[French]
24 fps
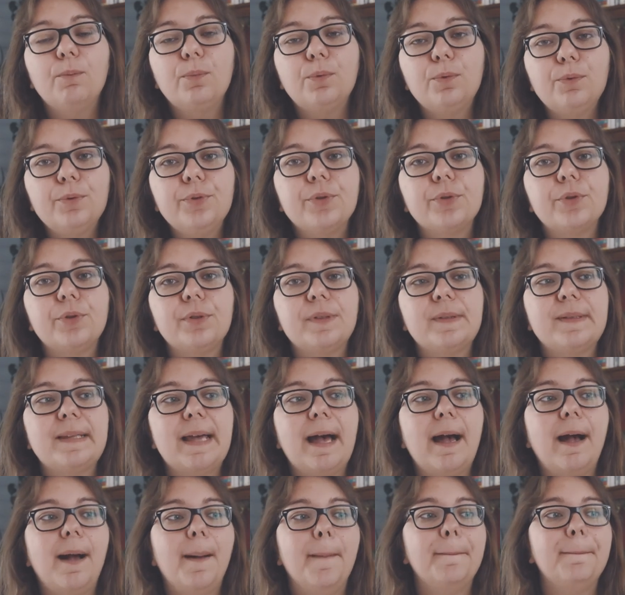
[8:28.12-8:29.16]
plus que
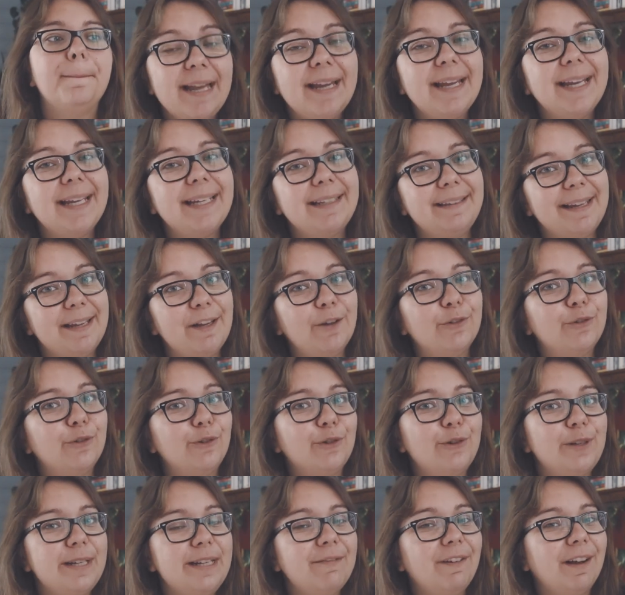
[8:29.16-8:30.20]
ça. Et d'ailleurs, dans
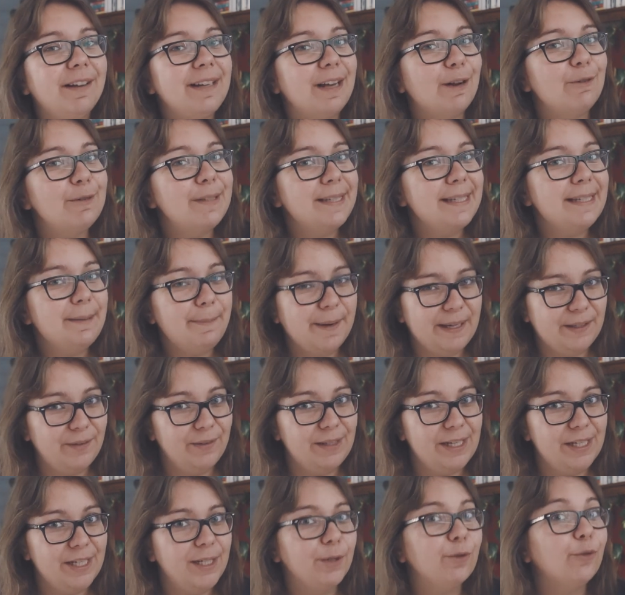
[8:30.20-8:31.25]
le livre, il y a aussi des
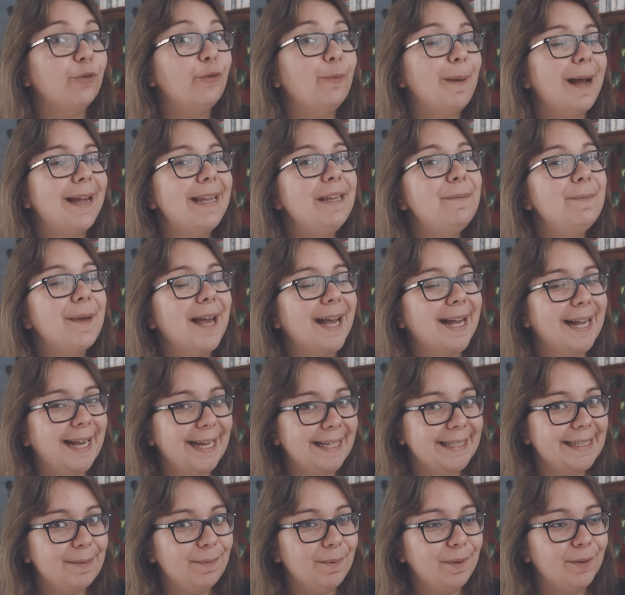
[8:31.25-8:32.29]
personnages qui ne trouvent pas hyper
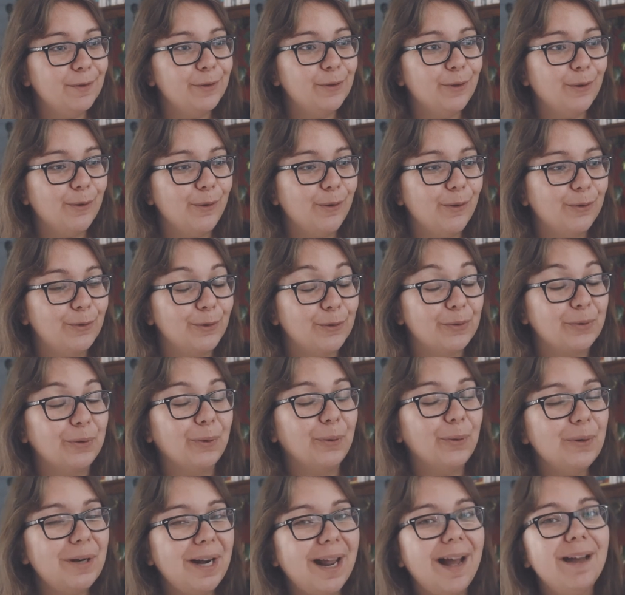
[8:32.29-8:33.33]
crédibles dans, ce
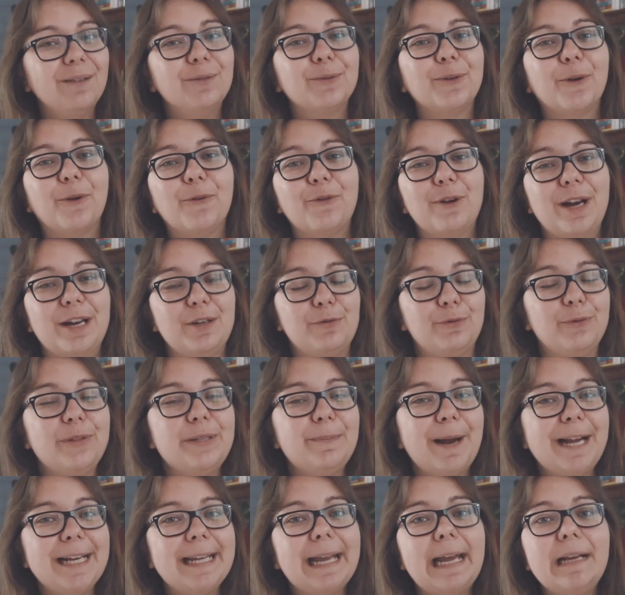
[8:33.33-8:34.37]
rôle-là. Donc euh, voilà, je vous
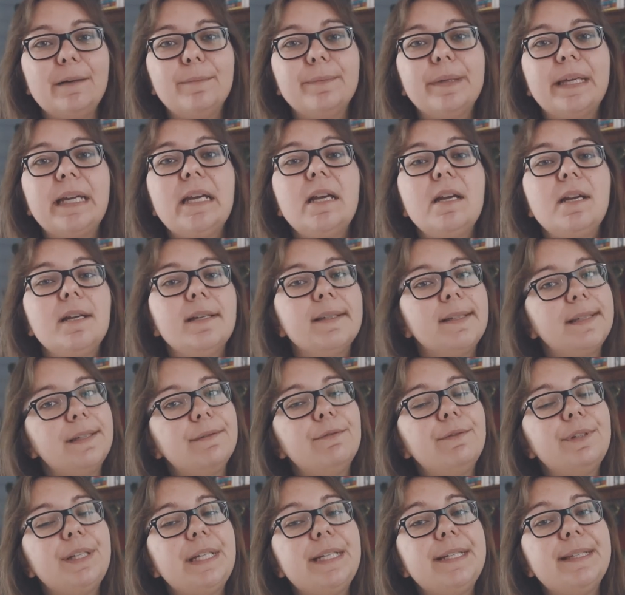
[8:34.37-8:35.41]
dis pas lequel, mais si
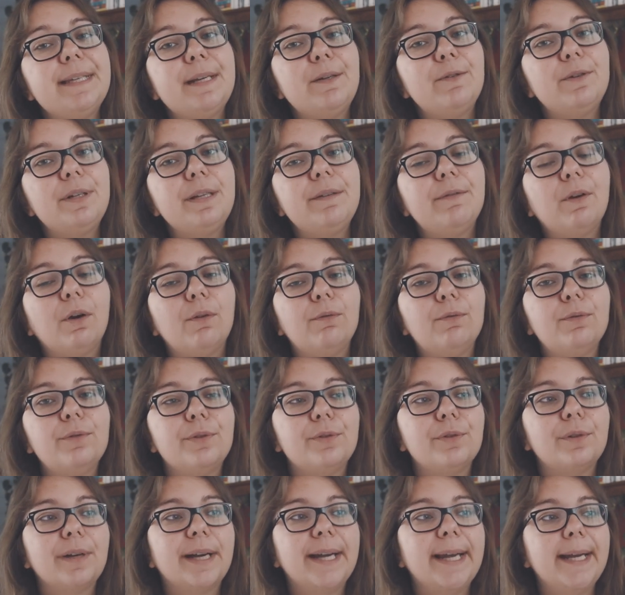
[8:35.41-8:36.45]
vous lisez le livre, vous le
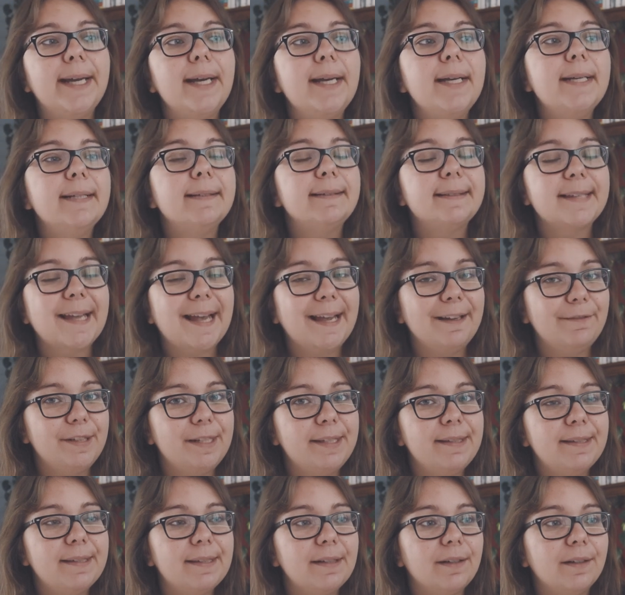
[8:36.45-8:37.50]
saurez très
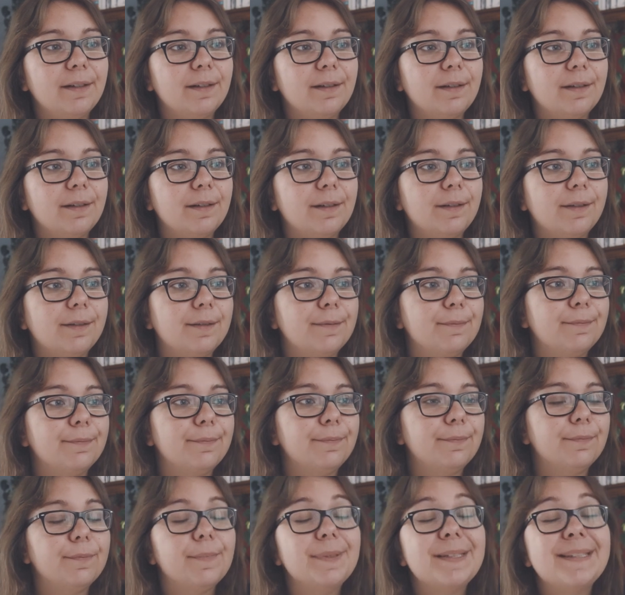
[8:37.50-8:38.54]
vite.
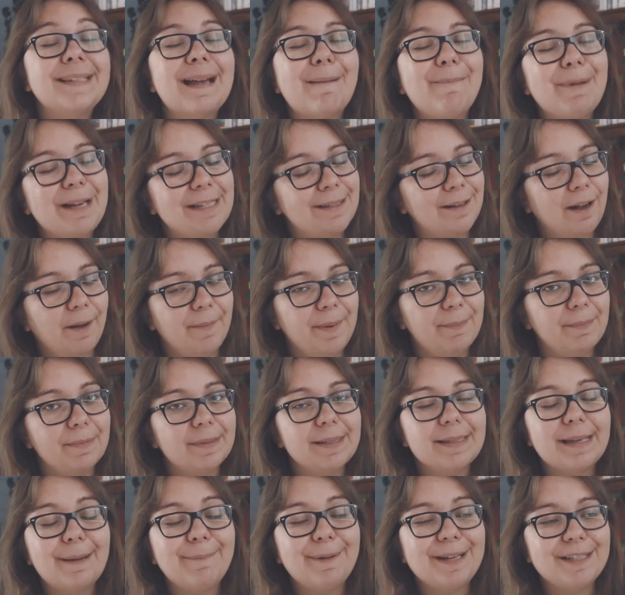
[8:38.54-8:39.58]
Euh, ça passe quand même.
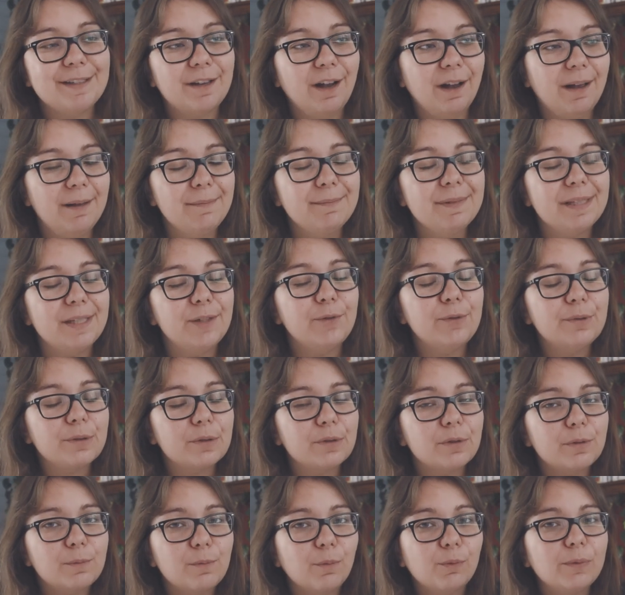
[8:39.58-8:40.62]
Ça passe quand même. C'est
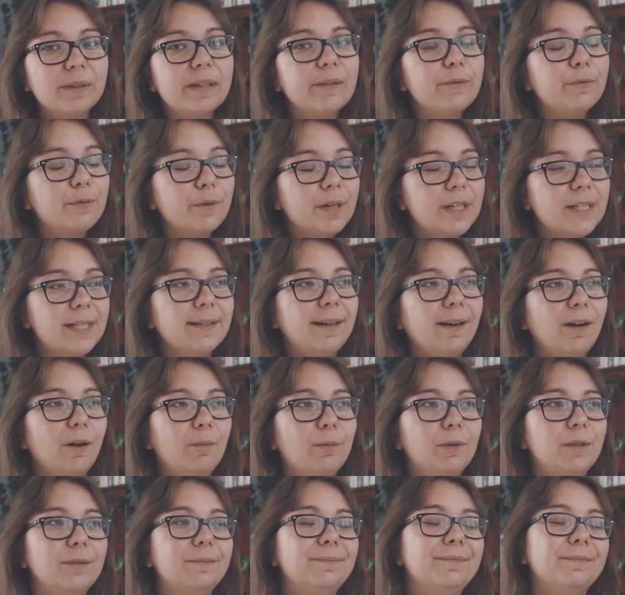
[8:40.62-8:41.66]
juste que, bon, des fois, j'étais là
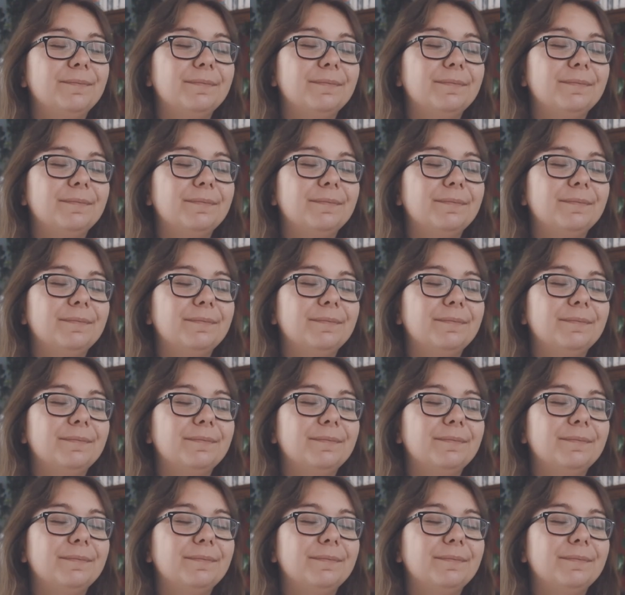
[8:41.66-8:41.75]
en mode.